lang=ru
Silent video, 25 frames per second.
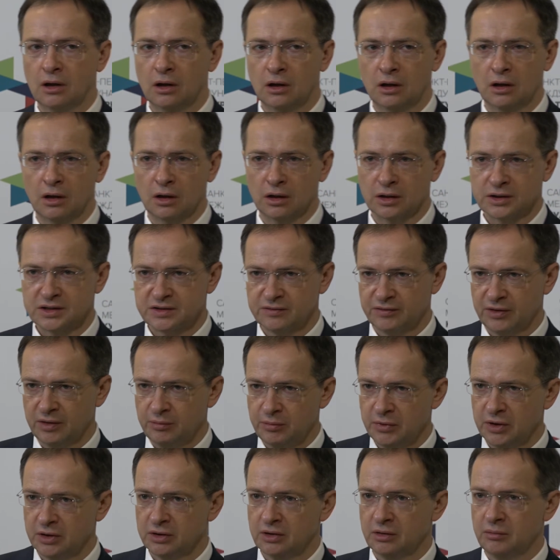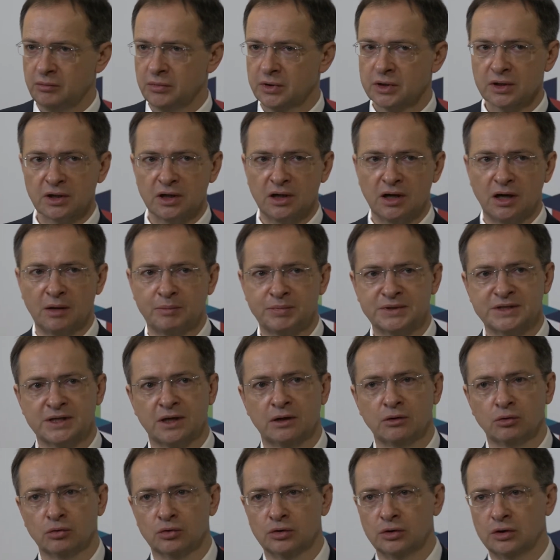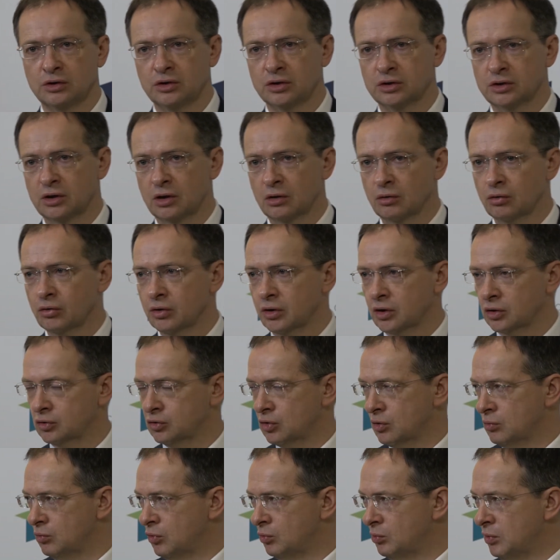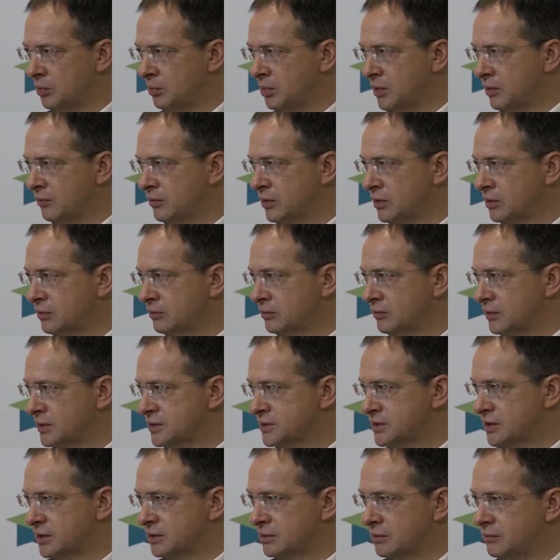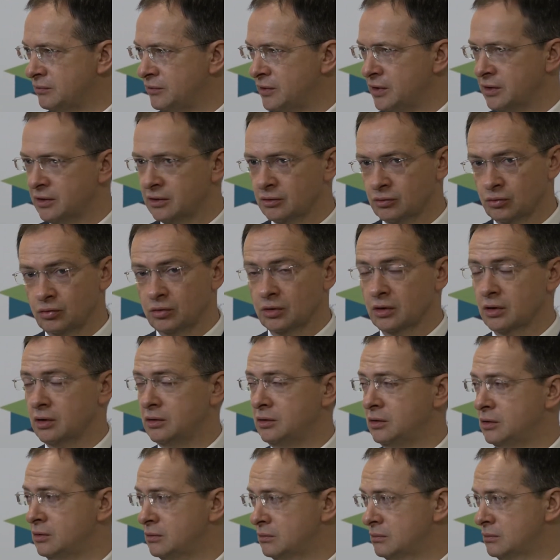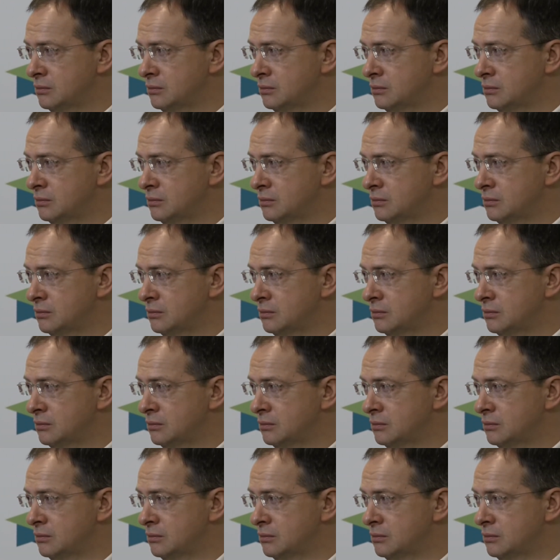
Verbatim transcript: А, современный мир абсолютно не такой, к которому мы привыкли в 20 веке, ну и ранее.